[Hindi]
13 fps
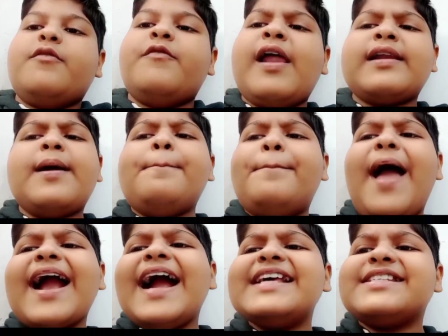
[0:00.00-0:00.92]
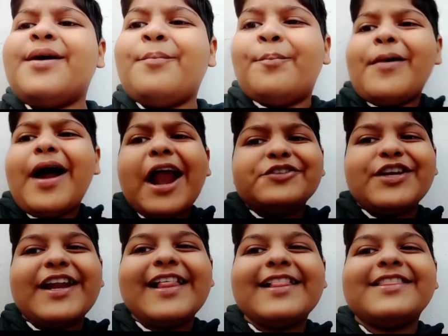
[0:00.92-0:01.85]
वेलकम बैक गाइज हमारे
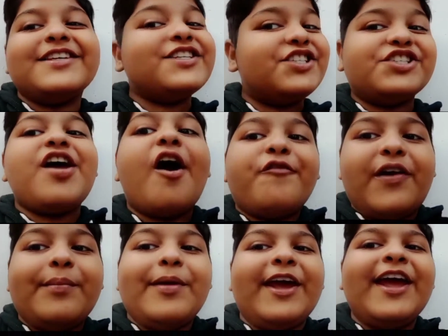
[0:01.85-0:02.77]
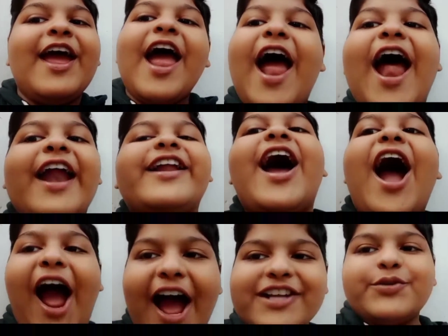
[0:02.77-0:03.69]
चैनल दिस्टाफर में एंड
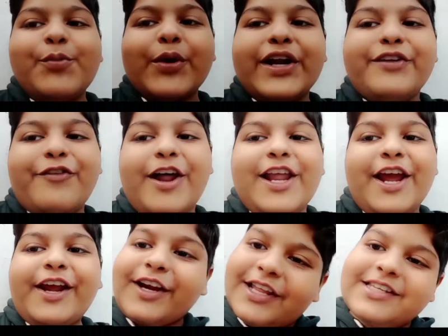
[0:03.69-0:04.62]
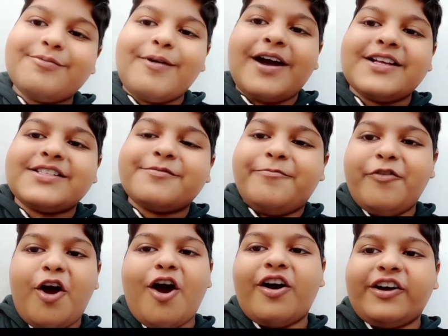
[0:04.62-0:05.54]
आज हम लोग करने वाले हैं क्रिसमस
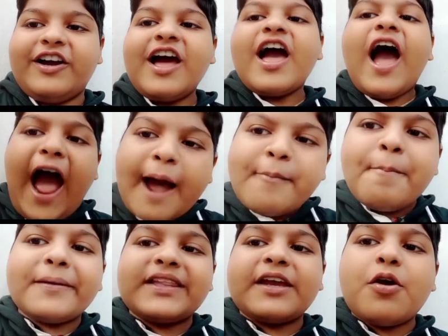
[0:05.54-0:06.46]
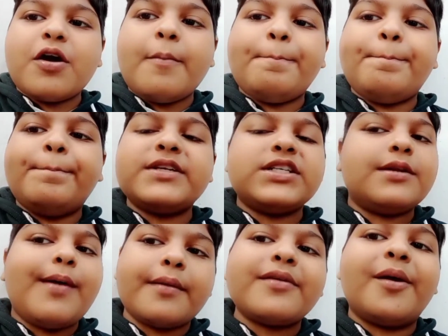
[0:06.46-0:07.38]
ब्लॉग अब पता ही होगा पिछली
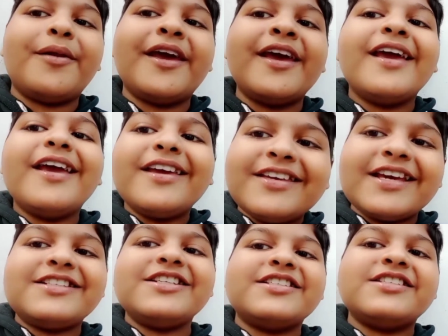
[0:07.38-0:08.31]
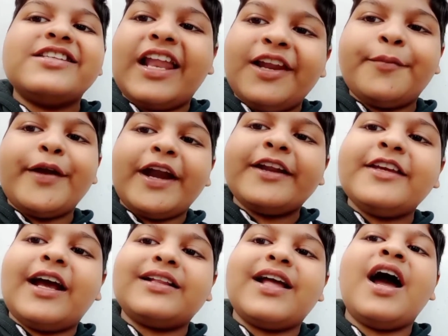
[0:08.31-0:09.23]
बार भी हमने ये चीज़ सेलिब्रेट
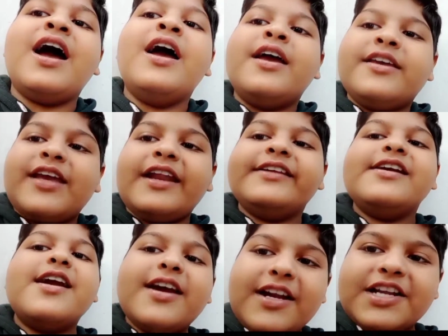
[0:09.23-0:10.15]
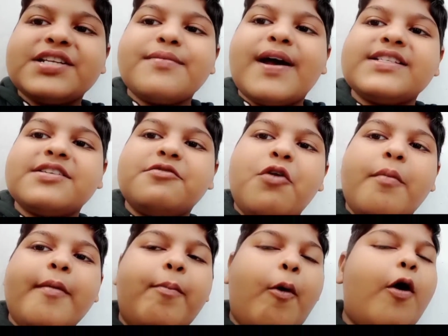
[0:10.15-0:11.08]
किया था यानी कि क्रिसमस वो
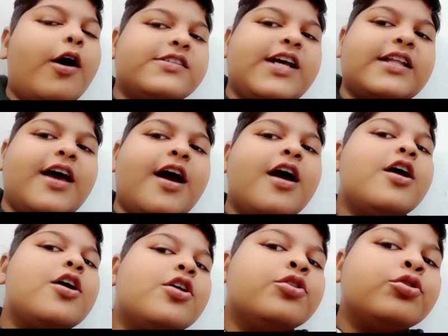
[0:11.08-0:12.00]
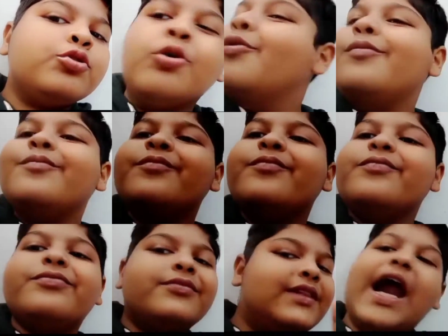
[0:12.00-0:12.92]
भी बहुत ज़्यादा धूम
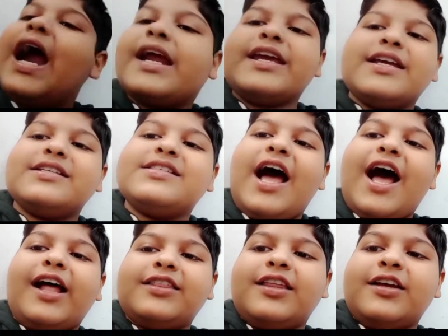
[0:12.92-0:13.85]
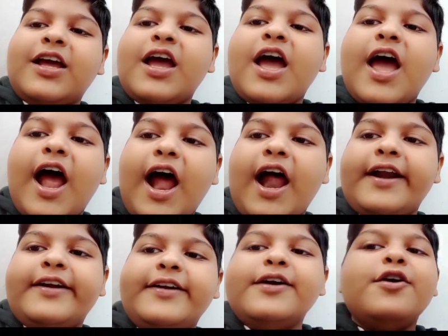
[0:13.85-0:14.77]
धड़ाके के साथ
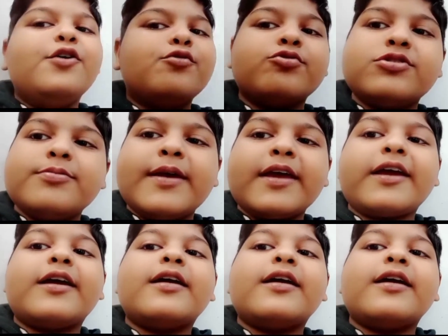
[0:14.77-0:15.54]
एंड उसमें